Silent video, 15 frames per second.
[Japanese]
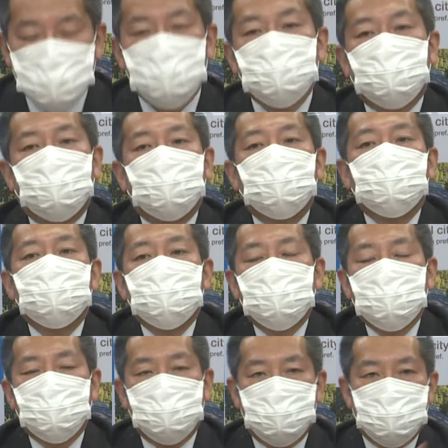今度
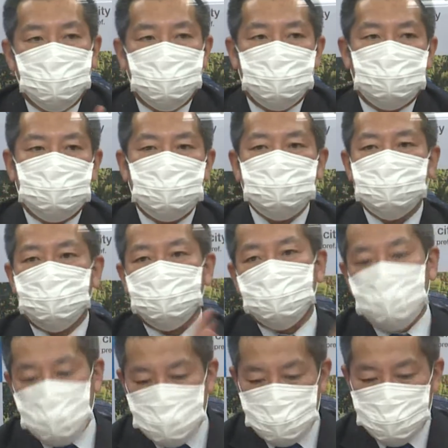この市役所の
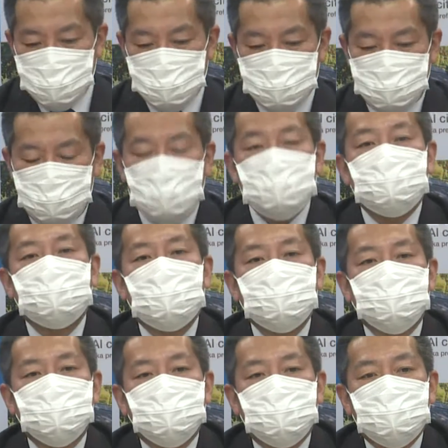隣のですね、市
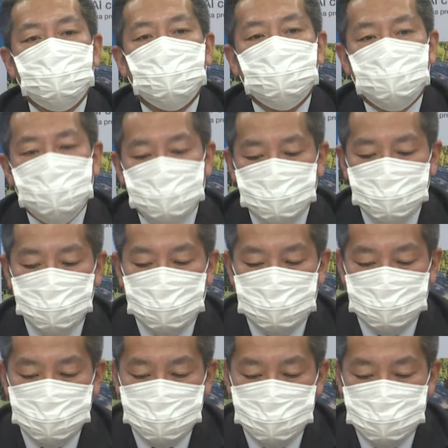役所機能と複合化
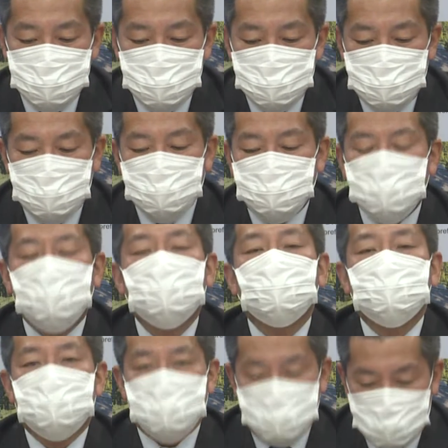する新消
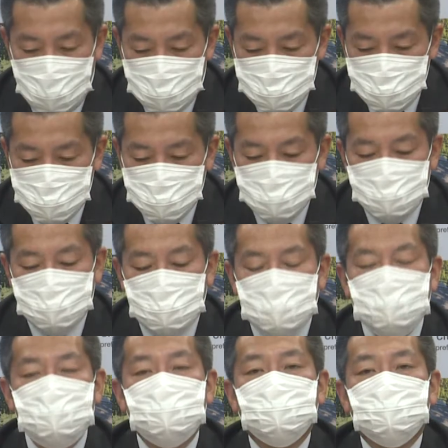防庁舎ということで
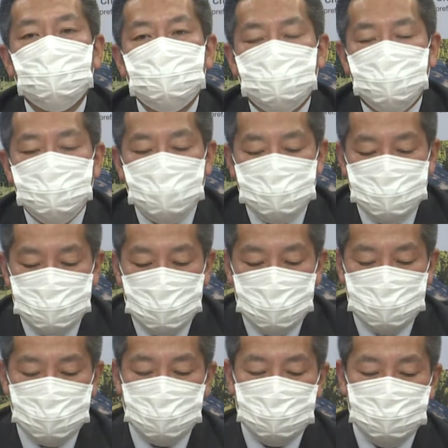パブリックコメントをさせて
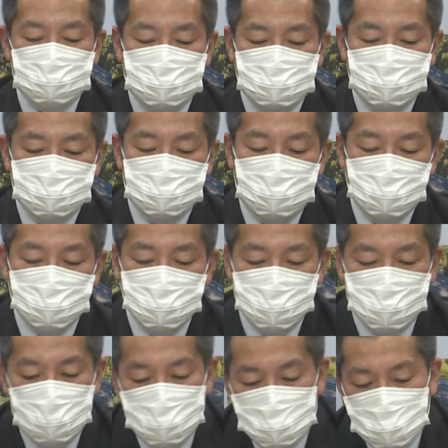いただきます。でこれ
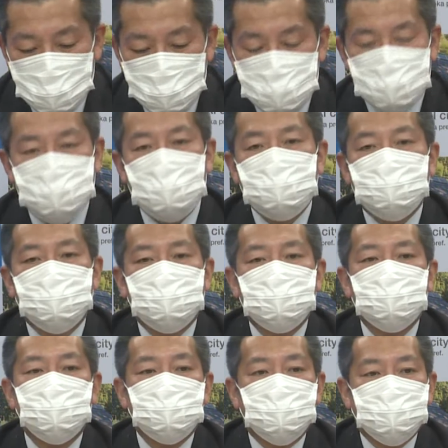は市役所機
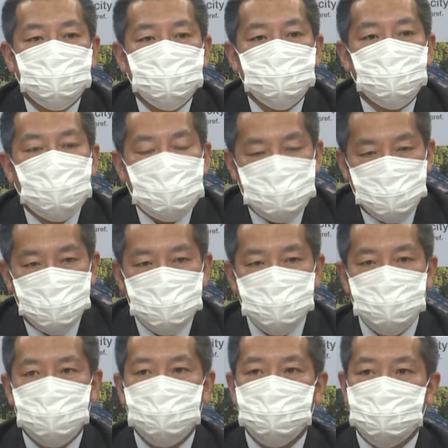能の複合化と
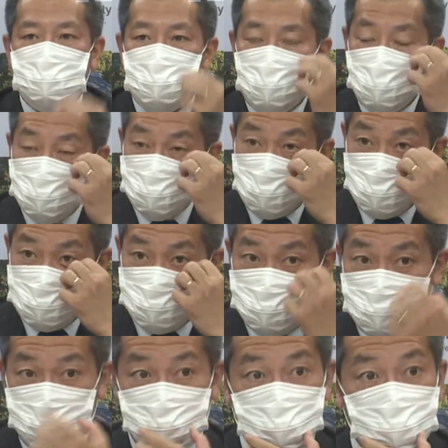いうことで、新たな
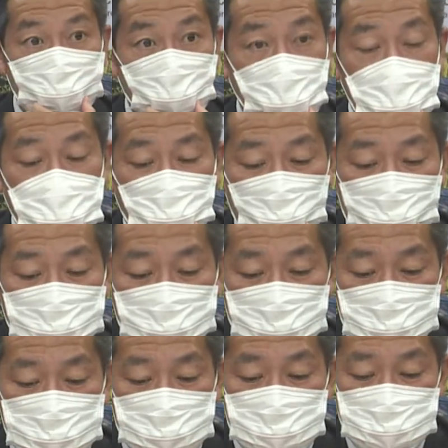新消防庁舎だけでは
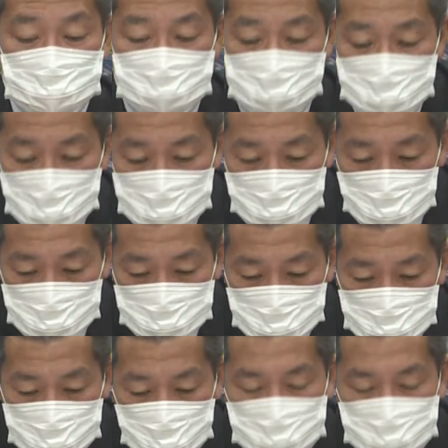なくてですね、冒頭に